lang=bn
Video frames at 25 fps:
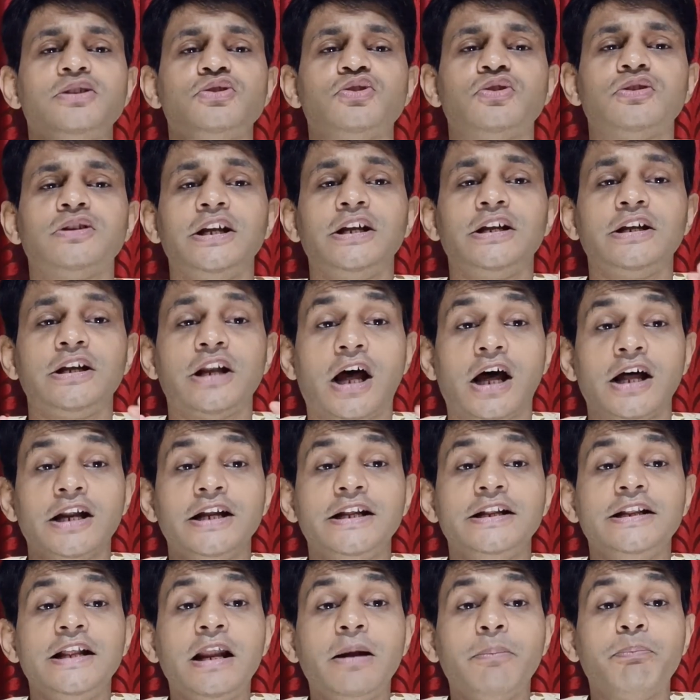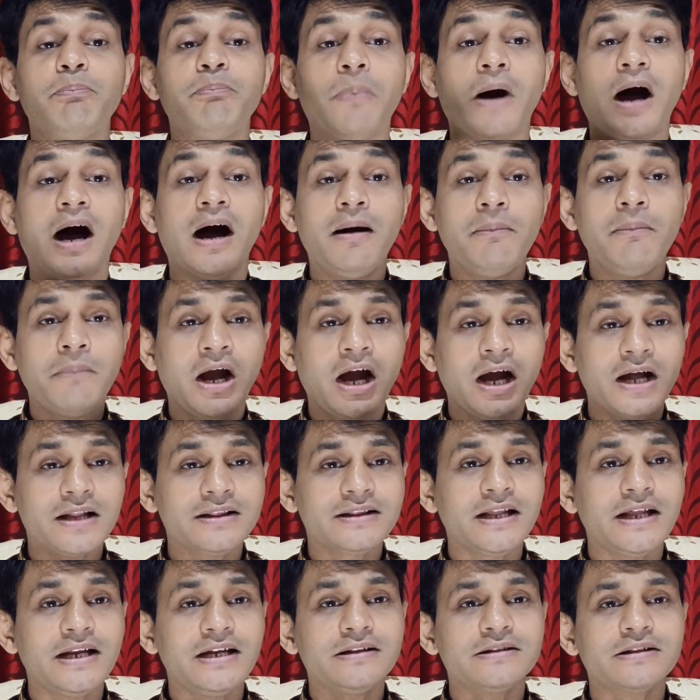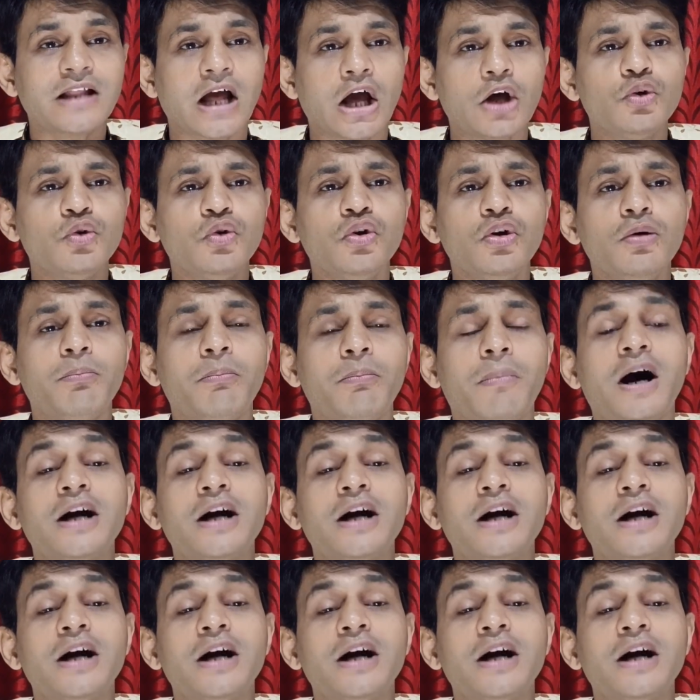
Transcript: যদি নারীদের বাম হাতের তালুর